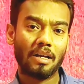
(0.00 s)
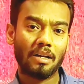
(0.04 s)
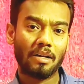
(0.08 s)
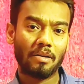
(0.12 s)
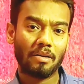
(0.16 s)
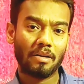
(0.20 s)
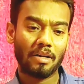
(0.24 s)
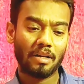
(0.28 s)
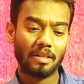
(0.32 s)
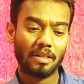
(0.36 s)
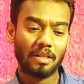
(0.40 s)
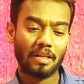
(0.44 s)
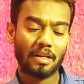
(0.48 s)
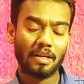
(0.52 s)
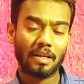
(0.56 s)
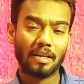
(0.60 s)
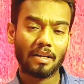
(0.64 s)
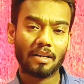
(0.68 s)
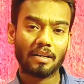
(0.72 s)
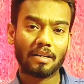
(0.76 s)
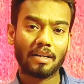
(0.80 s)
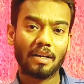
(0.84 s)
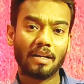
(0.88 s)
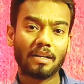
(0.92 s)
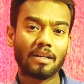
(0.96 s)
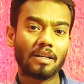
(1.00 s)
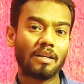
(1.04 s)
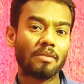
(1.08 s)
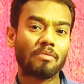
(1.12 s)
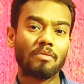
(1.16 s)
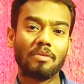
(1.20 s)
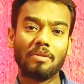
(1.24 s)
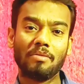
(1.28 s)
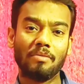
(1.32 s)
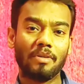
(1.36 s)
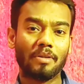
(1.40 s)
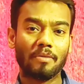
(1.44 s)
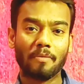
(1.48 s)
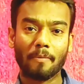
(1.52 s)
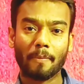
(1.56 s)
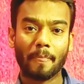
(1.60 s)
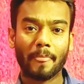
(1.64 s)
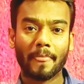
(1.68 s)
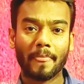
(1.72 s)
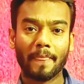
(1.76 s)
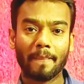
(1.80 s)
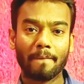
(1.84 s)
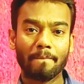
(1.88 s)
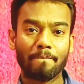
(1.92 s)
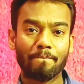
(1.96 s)
அந்த கேட்லாக் ஒன்று வரும்
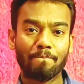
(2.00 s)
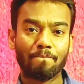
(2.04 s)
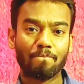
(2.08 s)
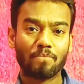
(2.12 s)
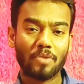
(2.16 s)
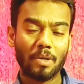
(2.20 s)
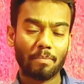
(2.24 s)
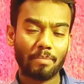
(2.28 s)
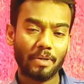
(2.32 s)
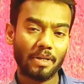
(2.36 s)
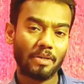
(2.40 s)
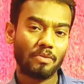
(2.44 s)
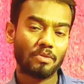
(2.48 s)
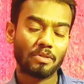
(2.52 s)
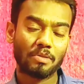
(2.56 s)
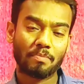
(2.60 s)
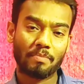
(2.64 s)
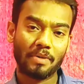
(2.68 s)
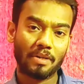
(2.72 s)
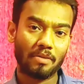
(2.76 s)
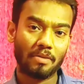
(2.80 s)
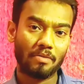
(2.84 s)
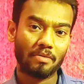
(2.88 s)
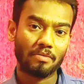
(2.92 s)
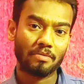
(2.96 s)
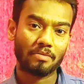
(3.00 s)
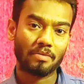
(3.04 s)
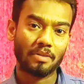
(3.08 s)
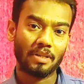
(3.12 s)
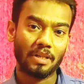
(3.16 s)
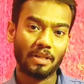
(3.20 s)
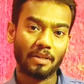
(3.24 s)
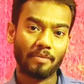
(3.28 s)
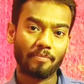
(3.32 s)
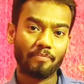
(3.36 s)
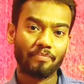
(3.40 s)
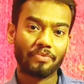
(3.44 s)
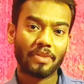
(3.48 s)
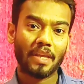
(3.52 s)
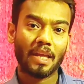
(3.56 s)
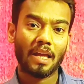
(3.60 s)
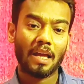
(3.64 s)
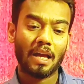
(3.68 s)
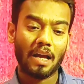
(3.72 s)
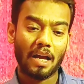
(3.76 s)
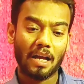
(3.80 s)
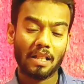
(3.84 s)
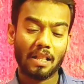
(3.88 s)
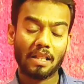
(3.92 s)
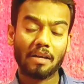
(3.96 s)
எப்படி யூஸ் பண்ணணும்னு சொல்லி
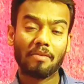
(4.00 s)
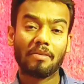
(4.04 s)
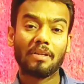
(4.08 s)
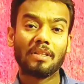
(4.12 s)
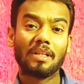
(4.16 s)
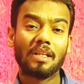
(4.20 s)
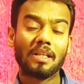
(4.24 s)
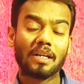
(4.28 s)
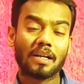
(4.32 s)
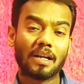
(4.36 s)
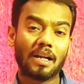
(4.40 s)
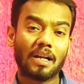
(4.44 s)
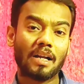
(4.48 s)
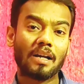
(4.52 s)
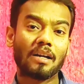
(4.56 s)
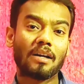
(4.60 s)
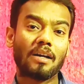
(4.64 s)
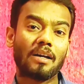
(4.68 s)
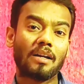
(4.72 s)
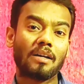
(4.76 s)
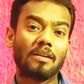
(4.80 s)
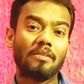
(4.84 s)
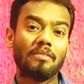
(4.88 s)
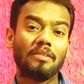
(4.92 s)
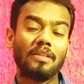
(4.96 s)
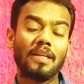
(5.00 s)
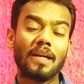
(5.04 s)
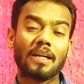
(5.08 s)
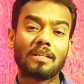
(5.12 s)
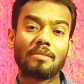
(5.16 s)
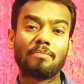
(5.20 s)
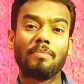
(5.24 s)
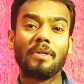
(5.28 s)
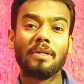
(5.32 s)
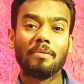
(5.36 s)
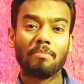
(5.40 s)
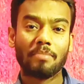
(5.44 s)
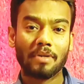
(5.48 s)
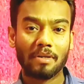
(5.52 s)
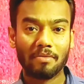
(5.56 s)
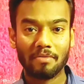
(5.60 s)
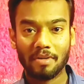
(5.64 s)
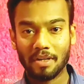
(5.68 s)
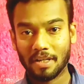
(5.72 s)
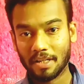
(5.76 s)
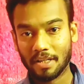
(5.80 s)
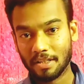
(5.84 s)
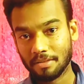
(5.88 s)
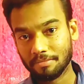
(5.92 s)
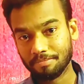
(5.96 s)
அதை வந்து அந்த கடைக்காரங்க வந்து எக்ஸ்பிளைன்
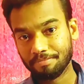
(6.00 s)
பண்ணுவாங்க